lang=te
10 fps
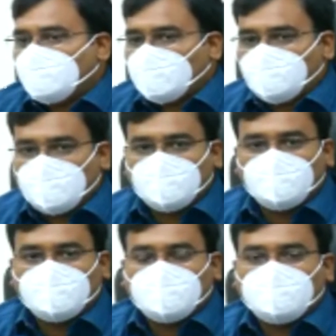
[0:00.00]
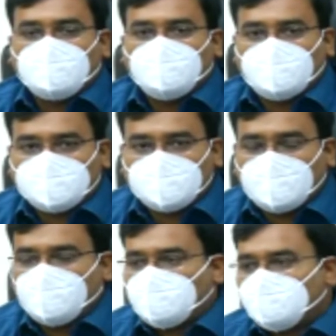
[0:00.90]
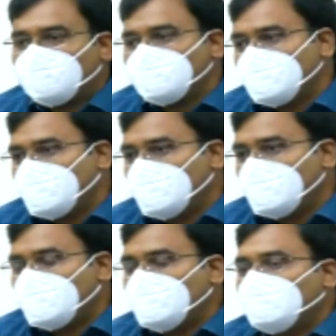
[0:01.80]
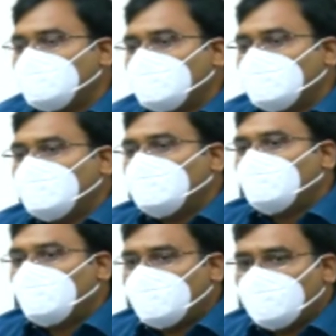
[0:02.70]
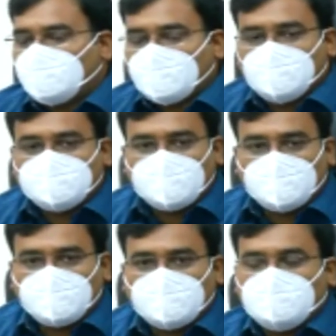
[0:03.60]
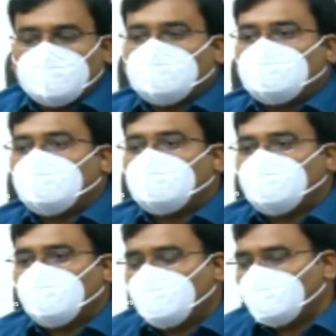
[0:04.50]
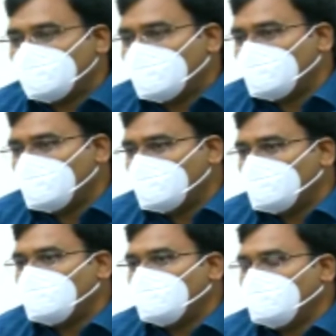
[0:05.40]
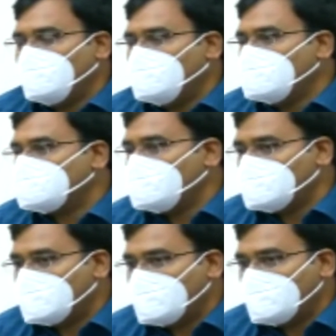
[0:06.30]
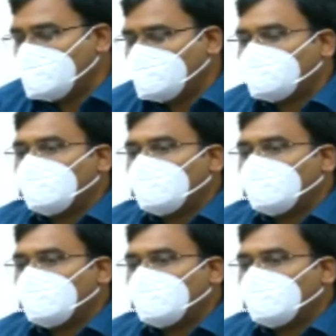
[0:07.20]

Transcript: గ్రామాల్లో ప్రజలను అప్రమత్తం చేయడానికి వారిని తరలించడానికి వీరు సేవలు వినియోగించుకోవడం జరిగింది